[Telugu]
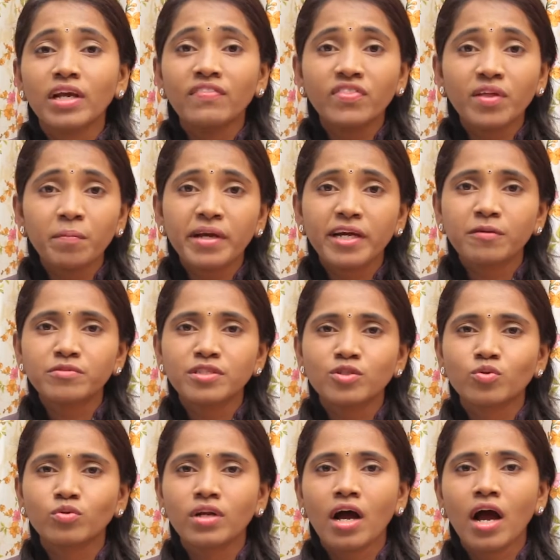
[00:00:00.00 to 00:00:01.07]
ఎంత మేకప్
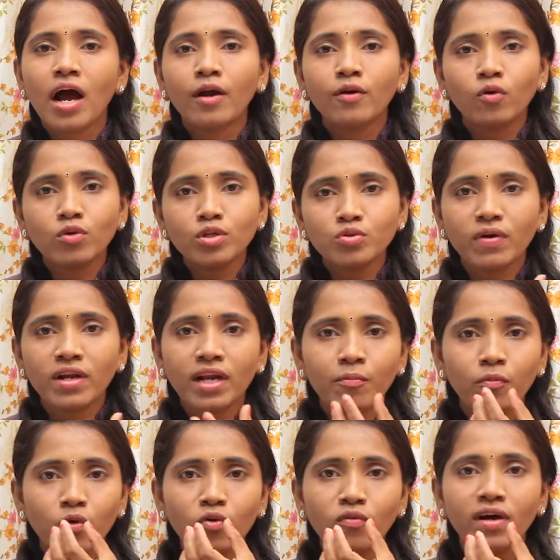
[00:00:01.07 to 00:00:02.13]
చేసుకున్నా ఆ నోస్ వల్ల
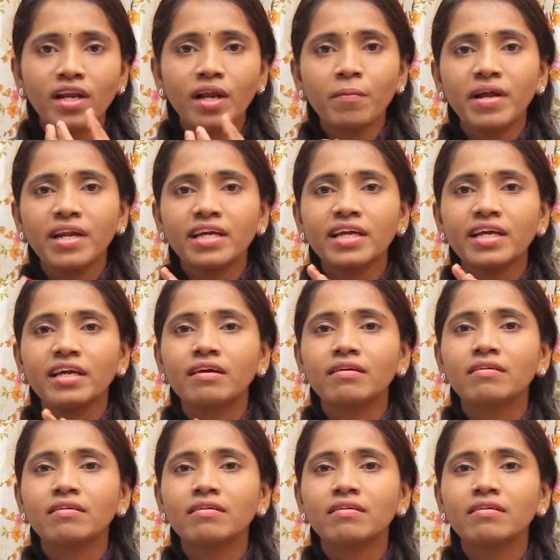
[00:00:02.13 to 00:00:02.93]
ముక్కు వల్ల మనకి